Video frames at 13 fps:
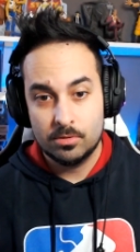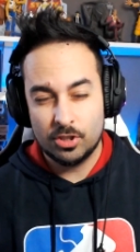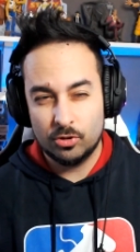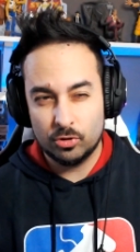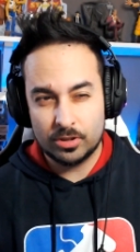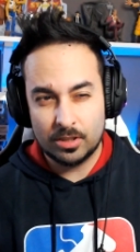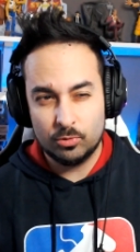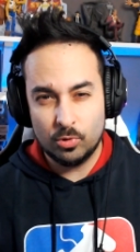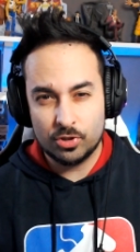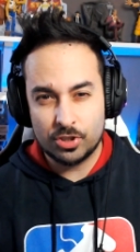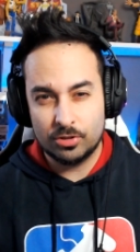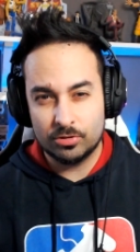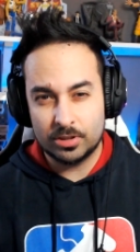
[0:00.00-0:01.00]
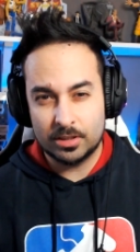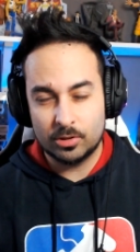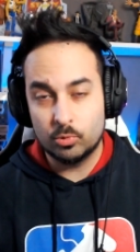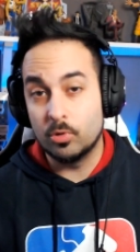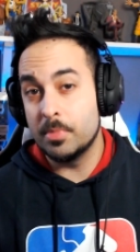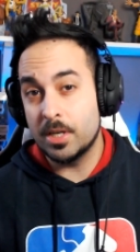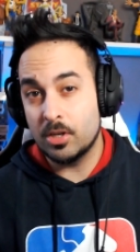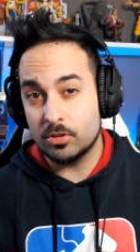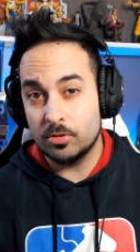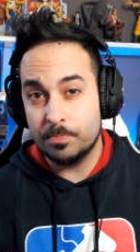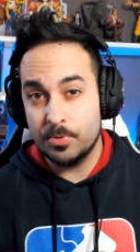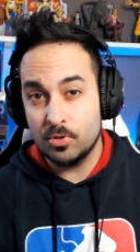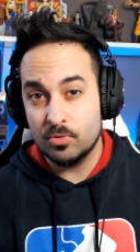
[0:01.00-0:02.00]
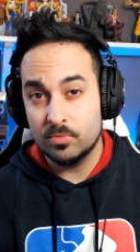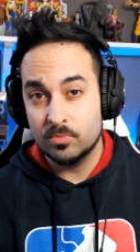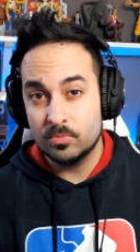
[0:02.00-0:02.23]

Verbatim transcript: 181 o 182, non mi ricordo più.